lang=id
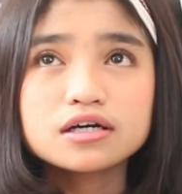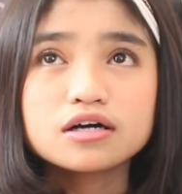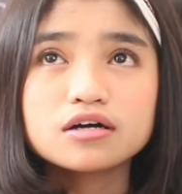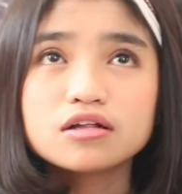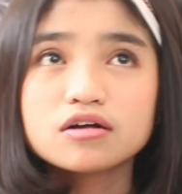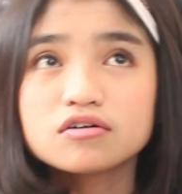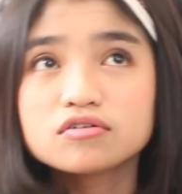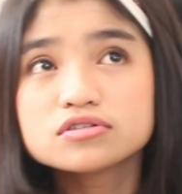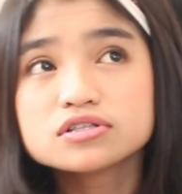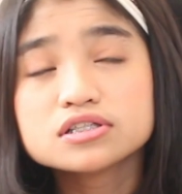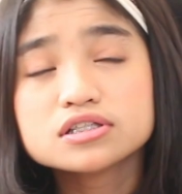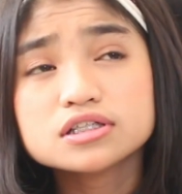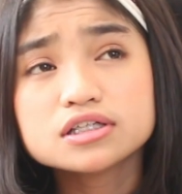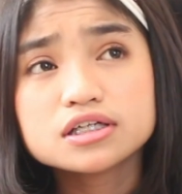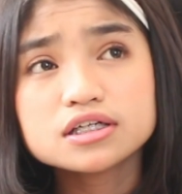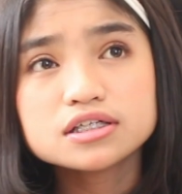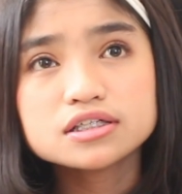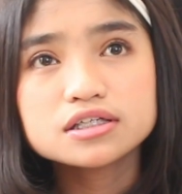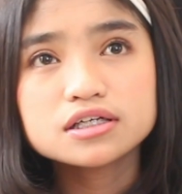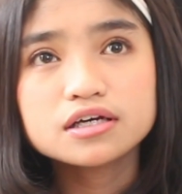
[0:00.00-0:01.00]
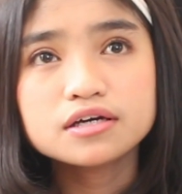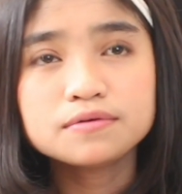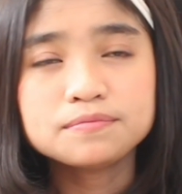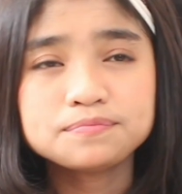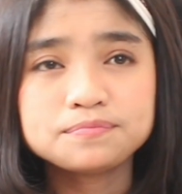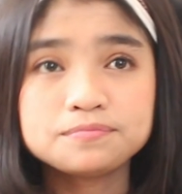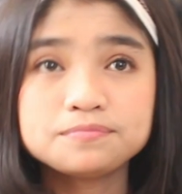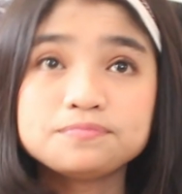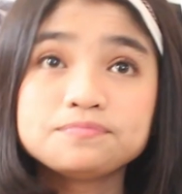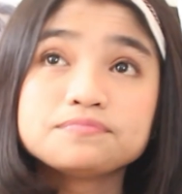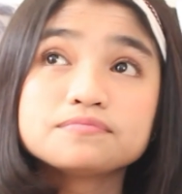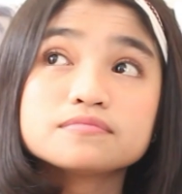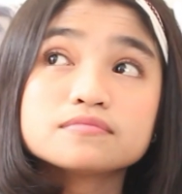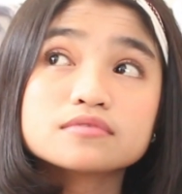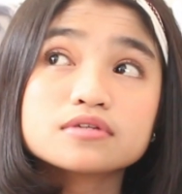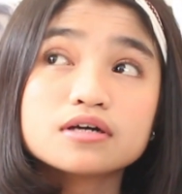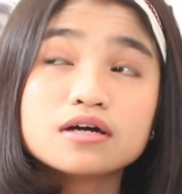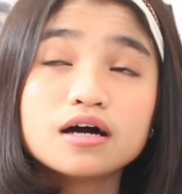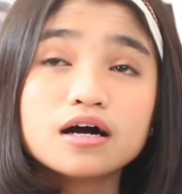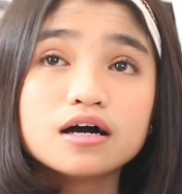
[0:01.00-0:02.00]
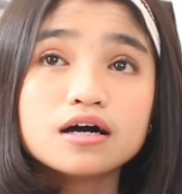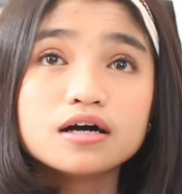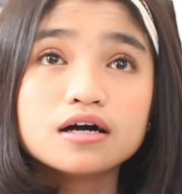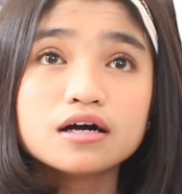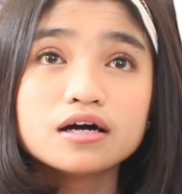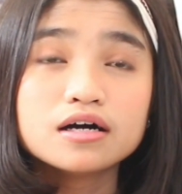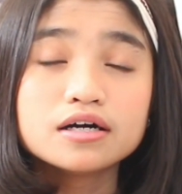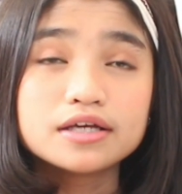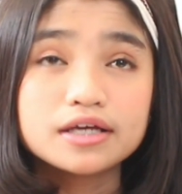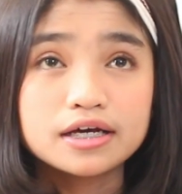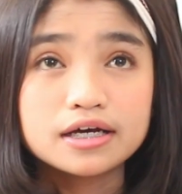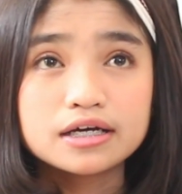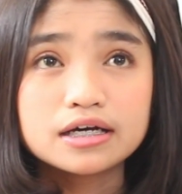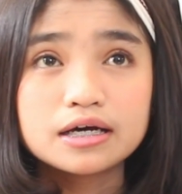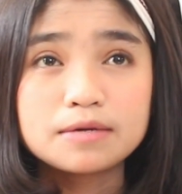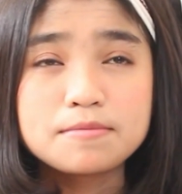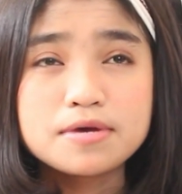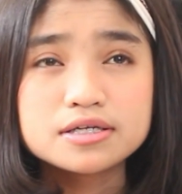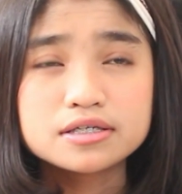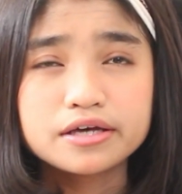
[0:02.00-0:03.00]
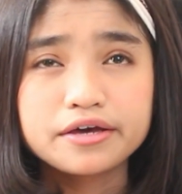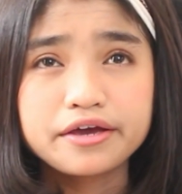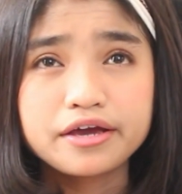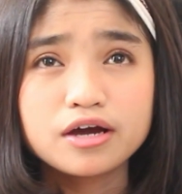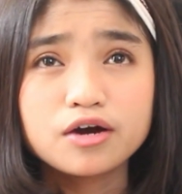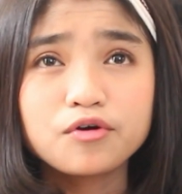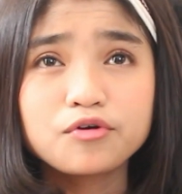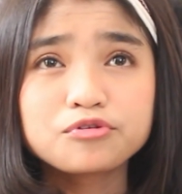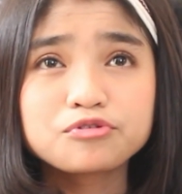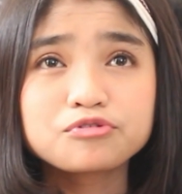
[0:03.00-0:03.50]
Kalau aku sendiri sih, ya biasanya aku